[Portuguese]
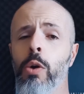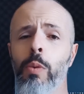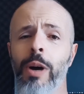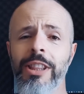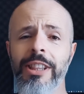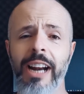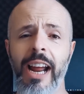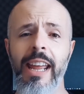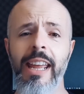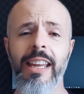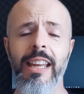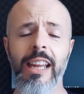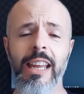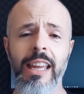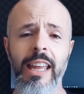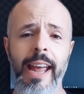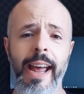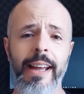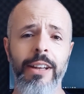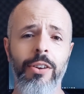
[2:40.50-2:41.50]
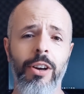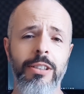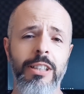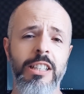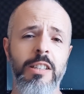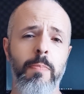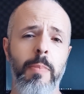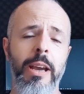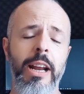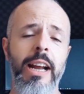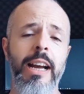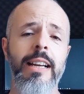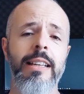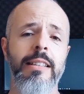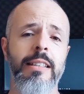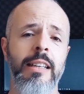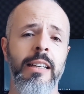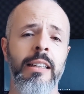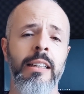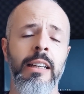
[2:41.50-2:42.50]
O André Henrique, que é a nossa
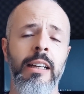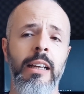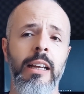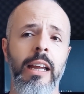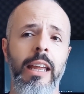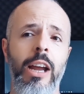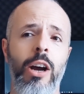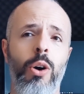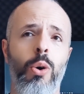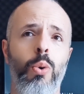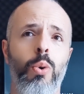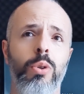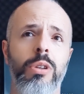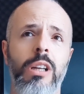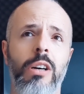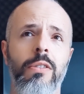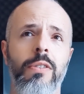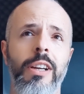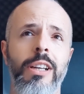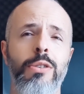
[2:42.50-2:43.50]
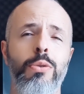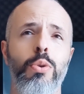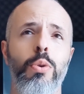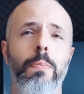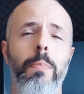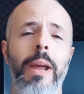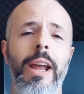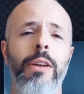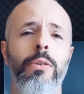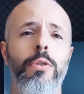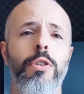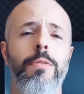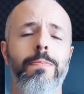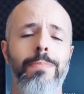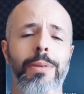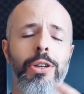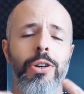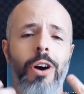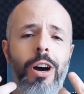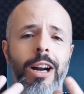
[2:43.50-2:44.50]
esperança, é o talvez o menos
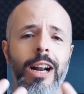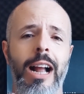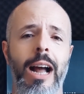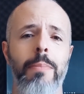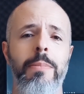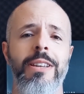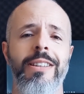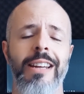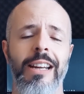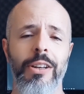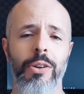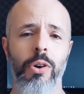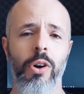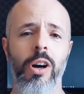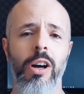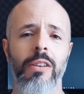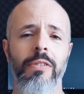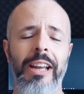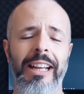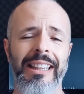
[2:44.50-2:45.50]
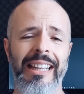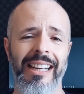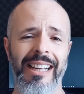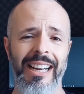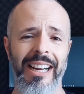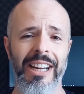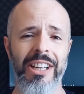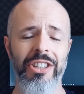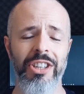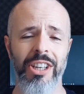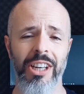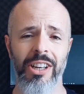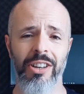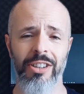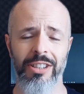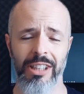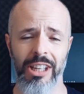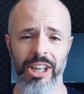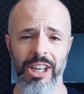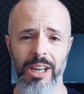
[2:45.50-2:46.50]
pior camisa 9 atacante que
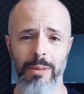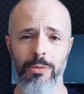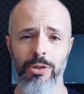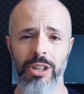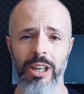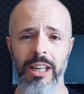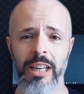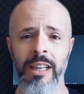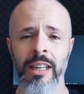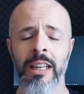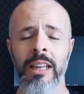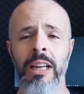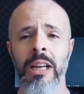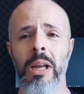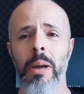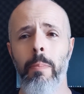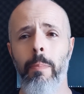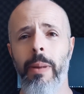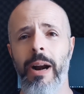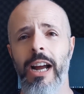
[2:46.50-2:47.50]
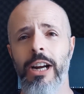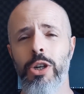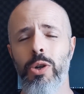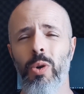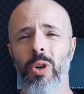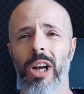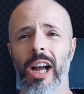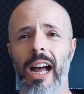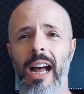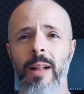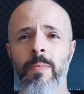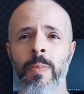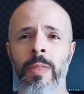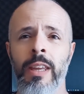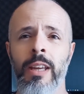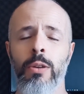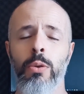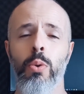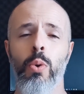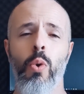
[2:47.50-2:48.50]
nós tenhamos ali para jogar
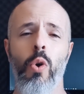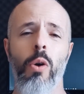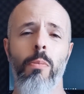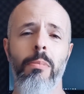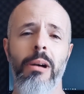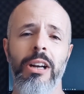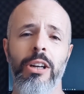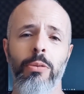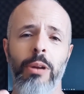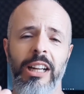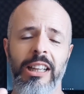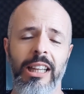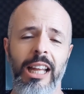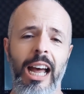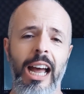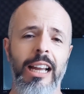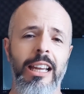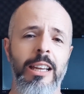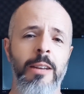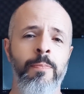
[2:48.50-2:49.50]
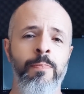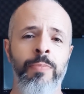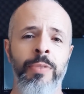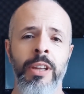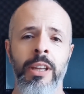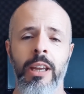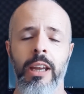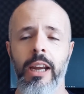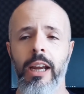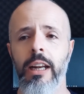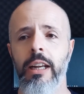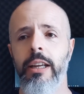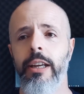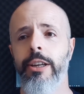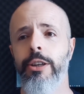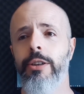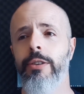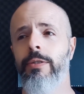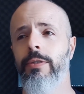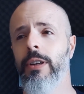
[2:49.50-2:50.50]
no comando do ataque.
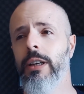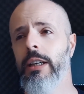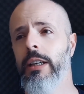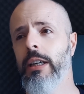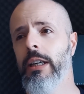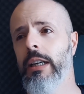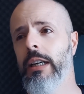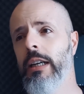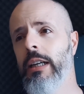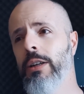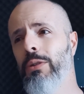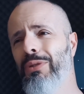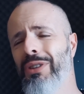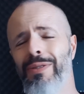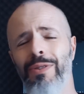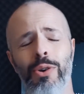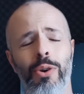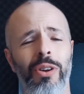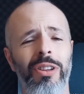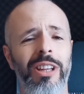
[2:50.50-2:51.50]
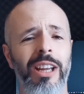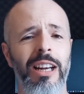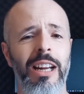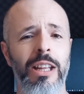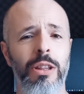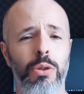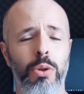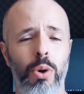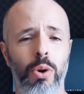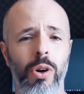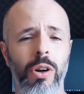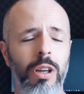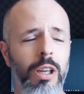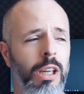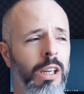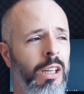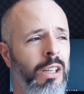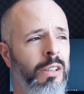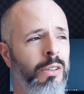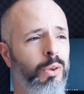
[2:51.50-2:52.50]
Ele, uh, inclusive ontem ele entrou
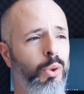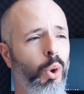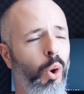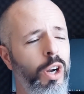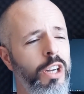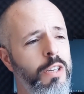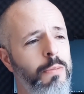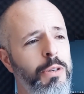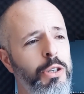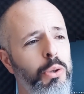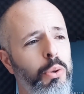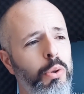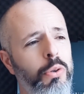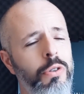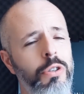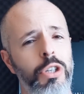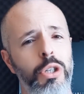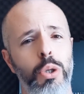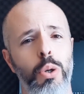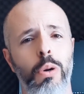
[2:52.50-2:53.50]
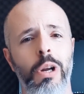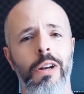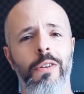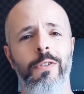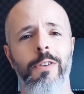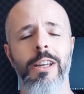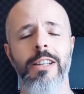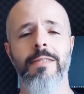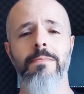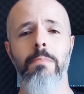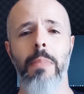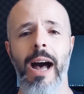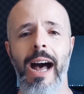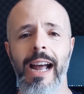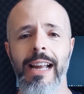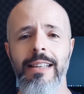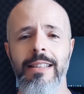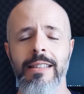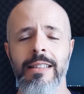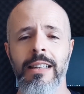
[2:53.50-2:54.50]
em dois minutos de jogo, ele fez
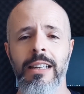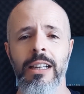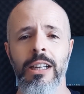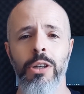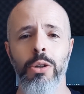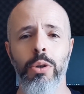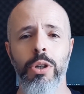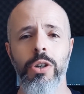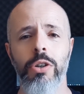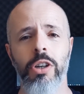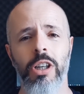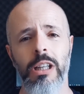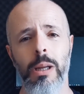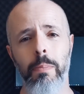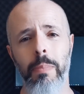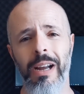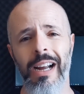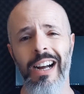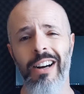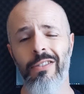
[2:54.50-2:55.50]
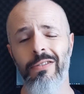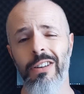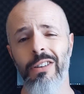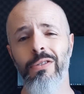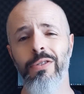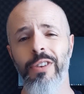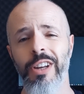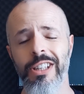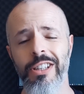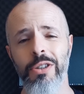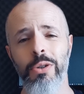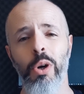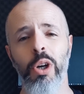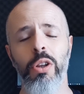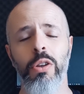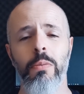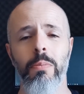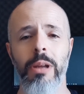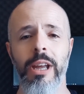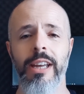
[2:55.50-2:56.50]
mais do que o JP Galvão fez em
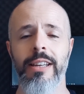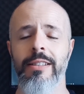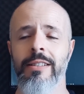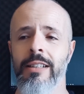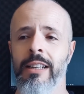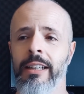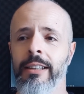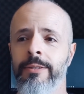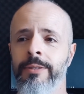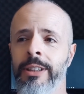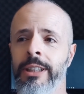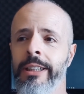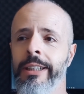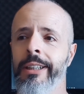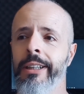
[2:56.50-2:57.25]
oito meses, né?